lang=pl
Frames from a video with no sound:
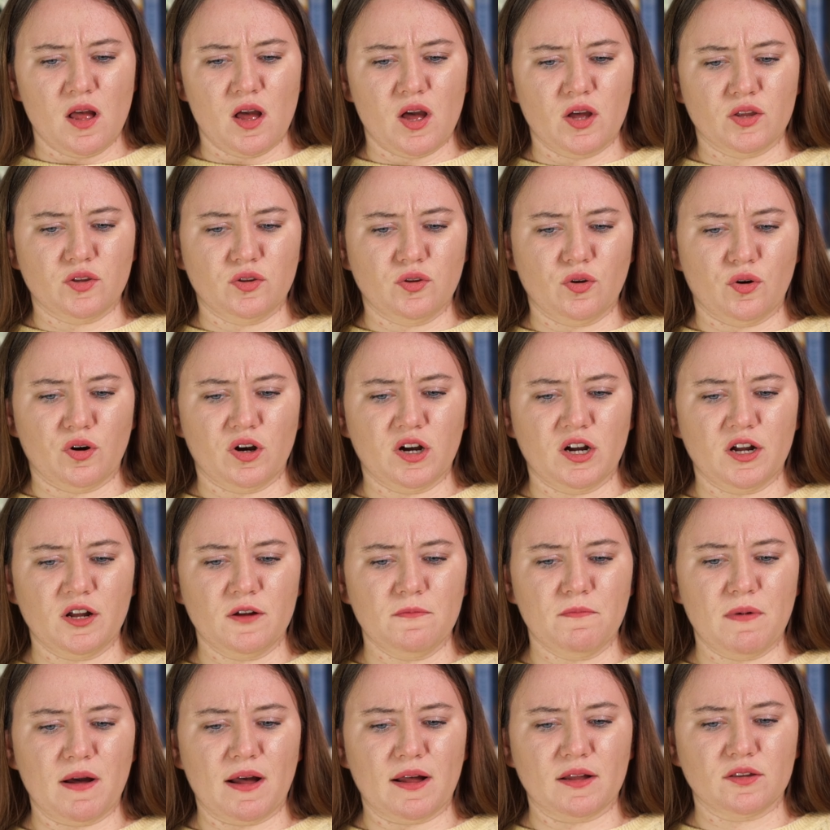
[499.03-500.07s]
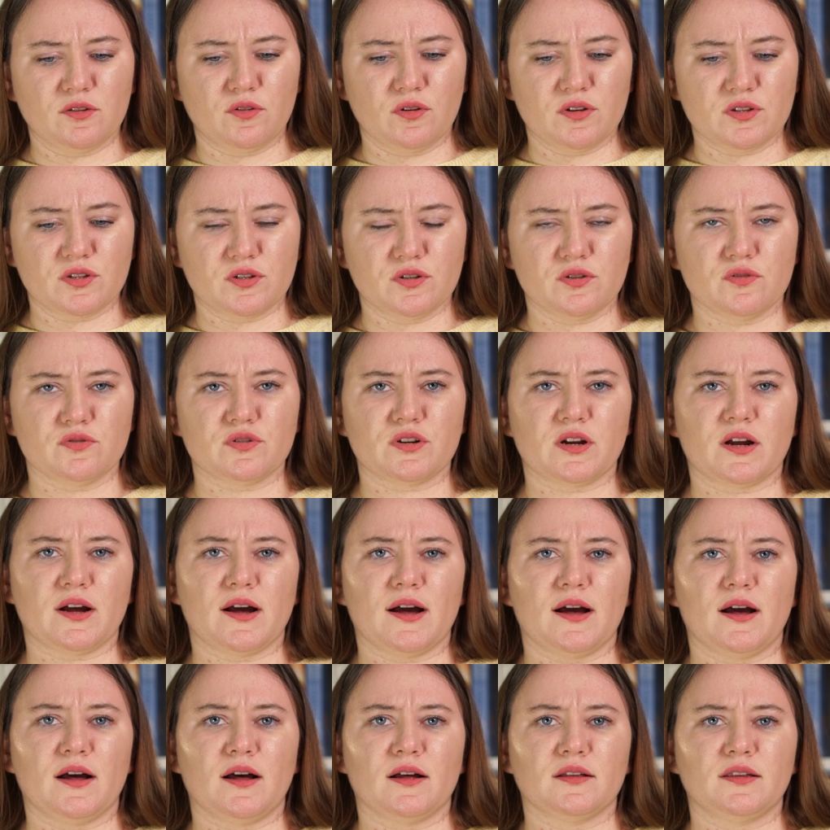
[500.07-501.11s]
e, to chyba to jest
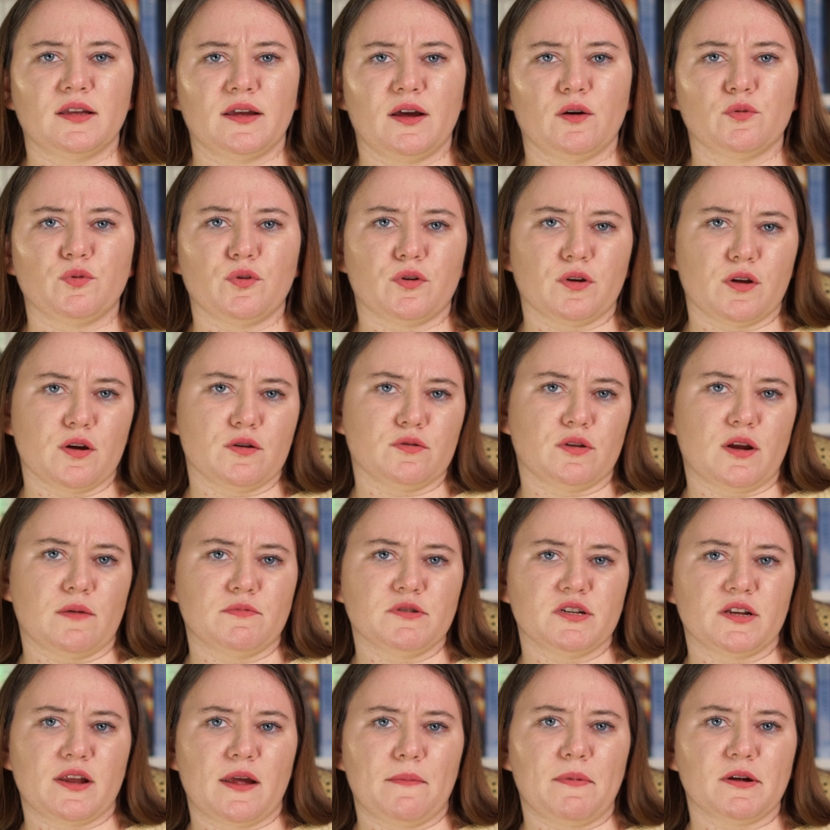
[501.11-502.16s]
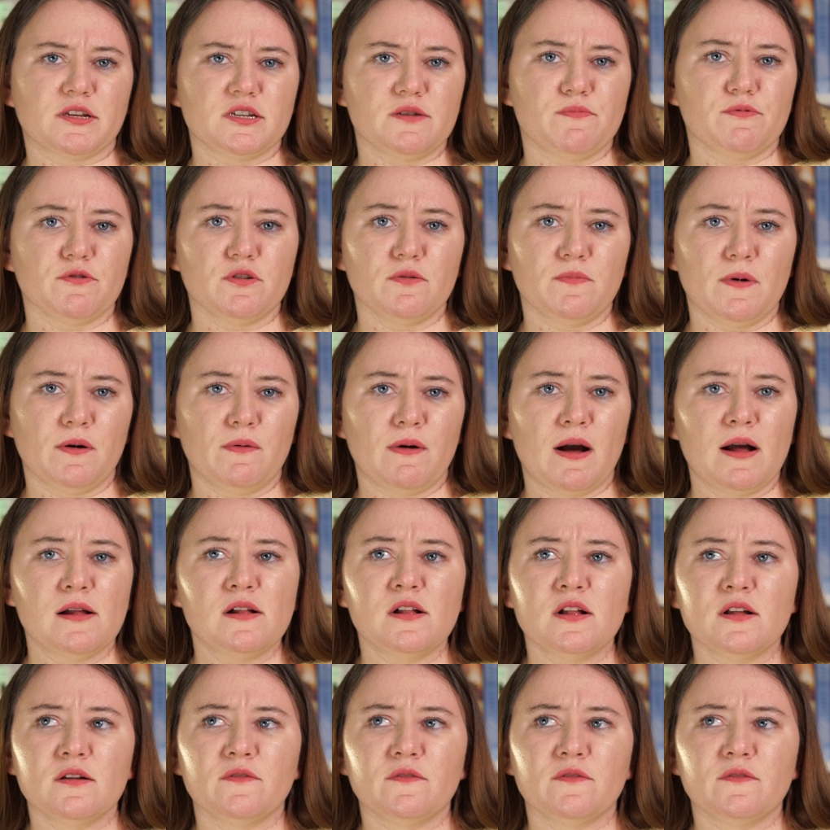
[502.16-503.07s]
książka tej autorki, która mi się najbardziej podobała.